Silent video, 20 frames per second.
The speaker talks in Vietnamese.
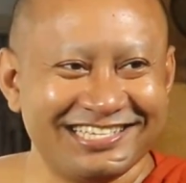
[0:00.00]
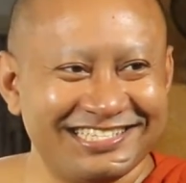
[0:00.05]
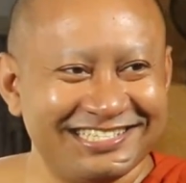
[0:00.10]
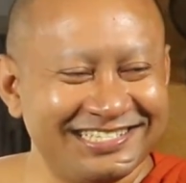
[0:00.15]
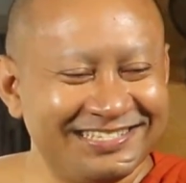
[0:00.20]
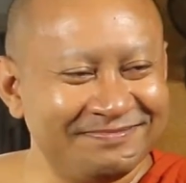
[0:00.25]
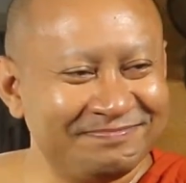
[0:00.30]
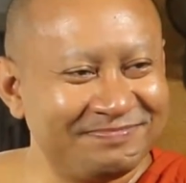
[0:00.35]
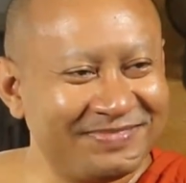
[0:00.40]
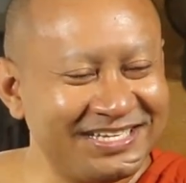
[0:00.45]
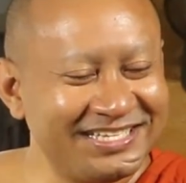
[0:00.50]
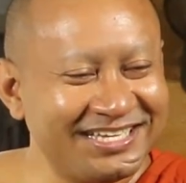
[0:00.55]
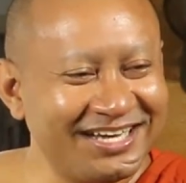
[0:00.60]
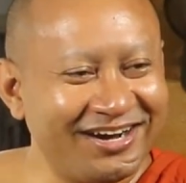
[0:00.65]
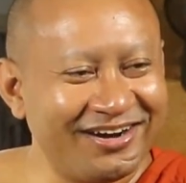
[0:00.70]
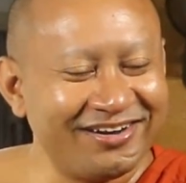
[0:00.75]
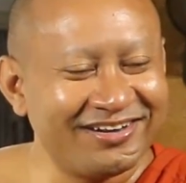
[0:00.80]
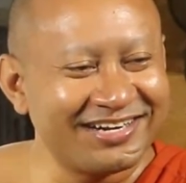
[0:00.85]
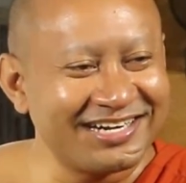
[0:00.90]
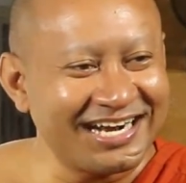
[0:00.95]
chữ pin
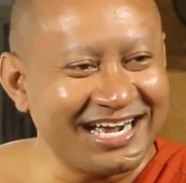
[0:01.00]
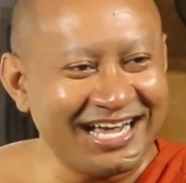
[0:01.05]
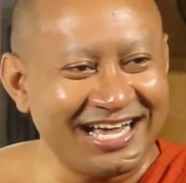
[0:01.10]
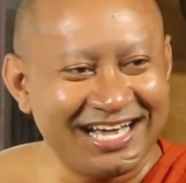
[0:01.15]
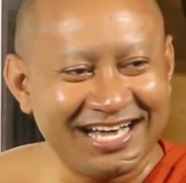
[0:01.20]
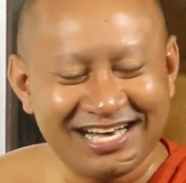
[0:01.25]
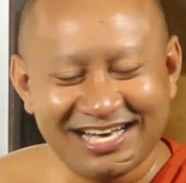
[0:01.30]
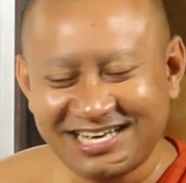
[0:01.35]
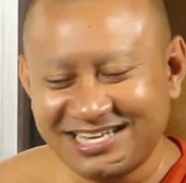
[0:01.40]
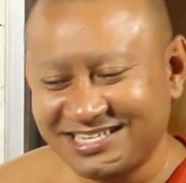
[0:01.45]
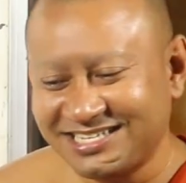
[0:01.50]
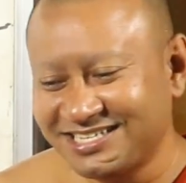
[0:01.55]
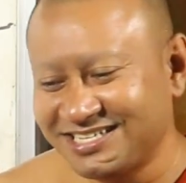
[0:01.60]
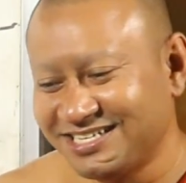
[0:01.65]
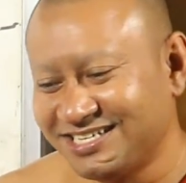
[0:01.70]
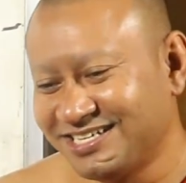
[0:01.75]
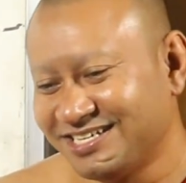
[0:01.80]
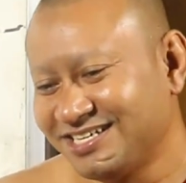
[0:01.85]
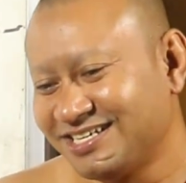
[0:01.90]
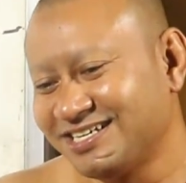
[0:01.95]
ora
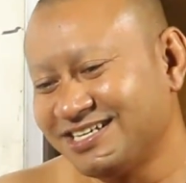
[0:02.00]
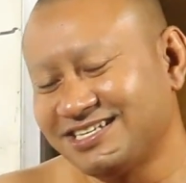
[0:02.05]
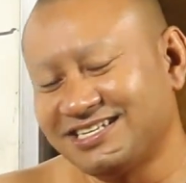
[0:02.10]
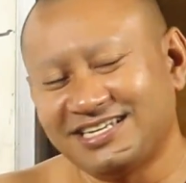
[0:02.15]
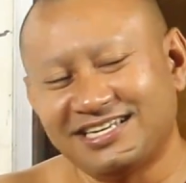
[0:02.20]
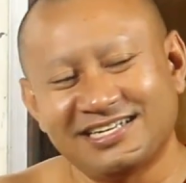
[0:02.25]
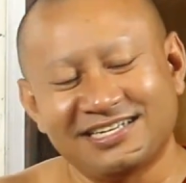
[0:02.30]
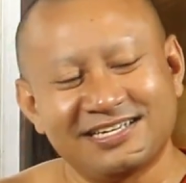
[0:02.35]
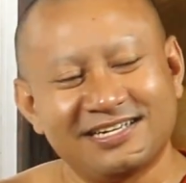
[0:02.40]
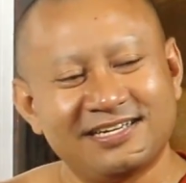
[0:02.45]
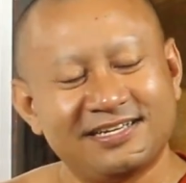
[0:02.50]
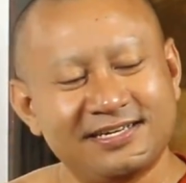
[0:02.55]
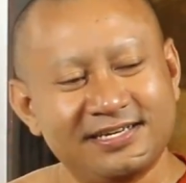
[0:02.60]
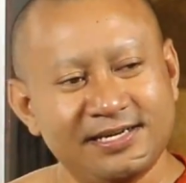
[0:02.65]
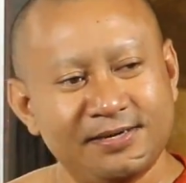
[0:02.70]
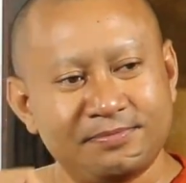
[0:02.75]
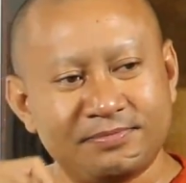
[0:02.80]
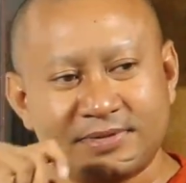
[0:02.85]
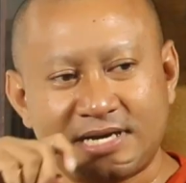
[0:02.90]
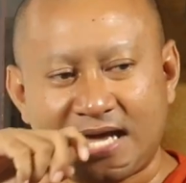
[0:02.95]
nè
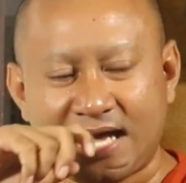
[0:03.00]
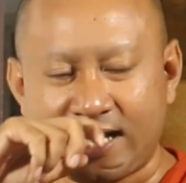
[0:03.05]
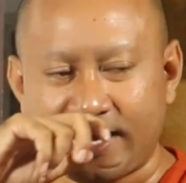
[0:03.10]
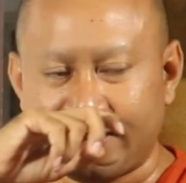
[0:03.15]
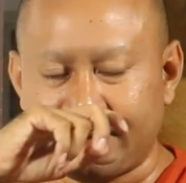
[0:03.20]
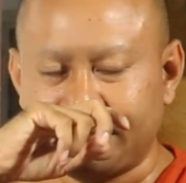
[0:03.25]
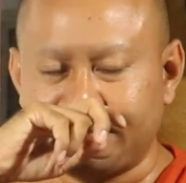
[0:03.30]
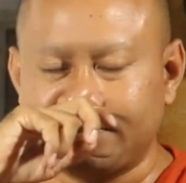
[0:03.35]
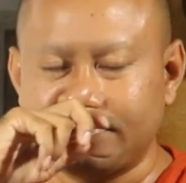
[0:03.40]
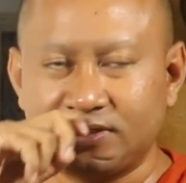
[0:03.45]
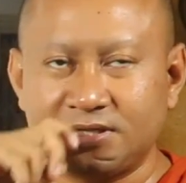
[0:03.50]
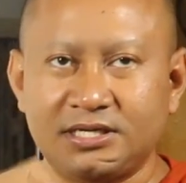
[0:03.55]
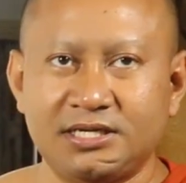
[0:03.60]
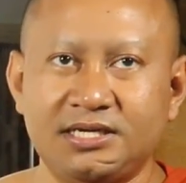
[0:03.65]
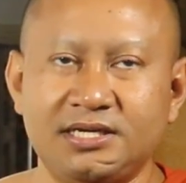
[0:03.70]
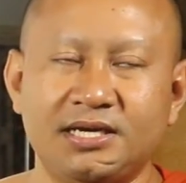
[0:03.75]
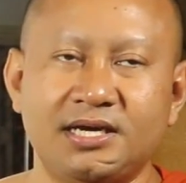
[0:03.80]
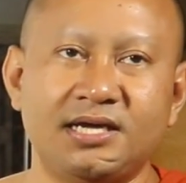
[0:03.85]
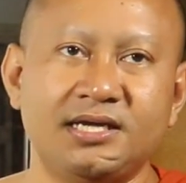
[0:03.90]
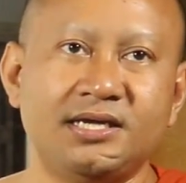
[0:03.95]
điểm đam
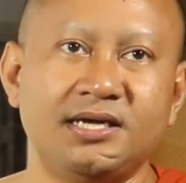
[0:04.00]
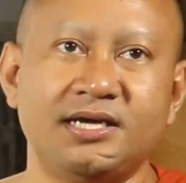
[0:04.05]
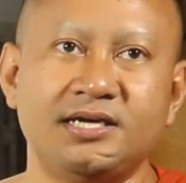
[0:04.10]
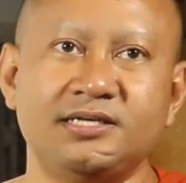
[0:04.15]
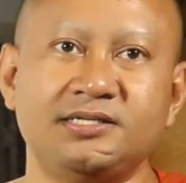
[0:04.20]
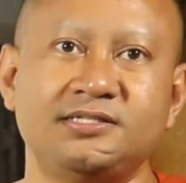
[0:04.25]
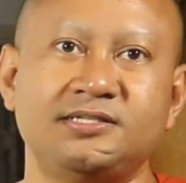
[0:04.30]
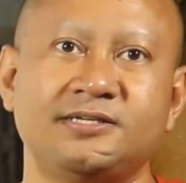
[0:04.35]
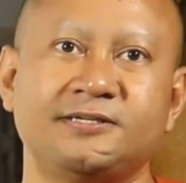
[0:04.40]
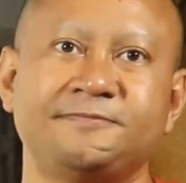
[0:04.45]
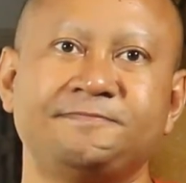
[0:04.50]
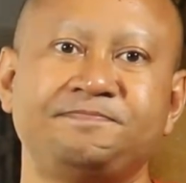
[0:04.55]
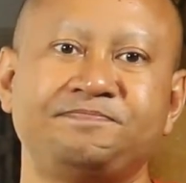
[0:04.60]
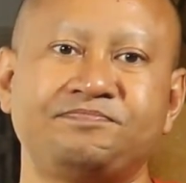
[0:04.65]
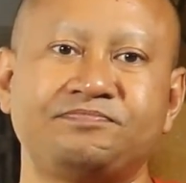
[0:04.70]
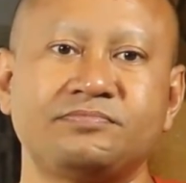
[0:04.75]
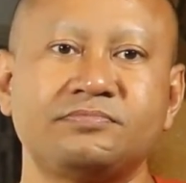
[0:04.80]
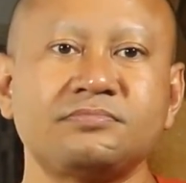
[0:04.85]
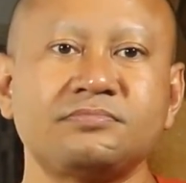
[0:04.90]
kia ấy ấy chẳng